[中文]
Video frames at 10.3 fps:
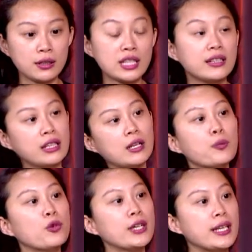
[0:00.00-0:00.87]
地点的
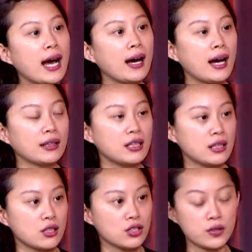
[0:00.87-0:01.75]
不一样啊，地
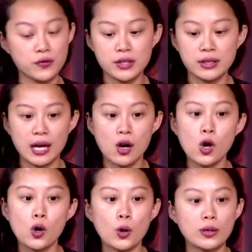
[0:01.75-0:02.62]
点的 shift，然
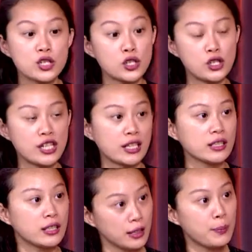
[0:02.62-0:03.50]
后时
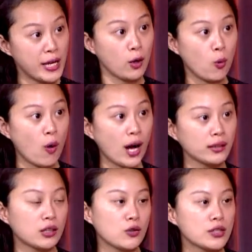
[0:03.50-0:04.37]
间的变化，
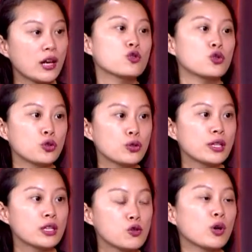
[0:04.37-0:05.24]
那都是要去
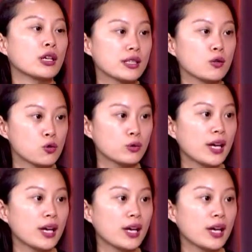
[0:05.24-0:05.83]
创造出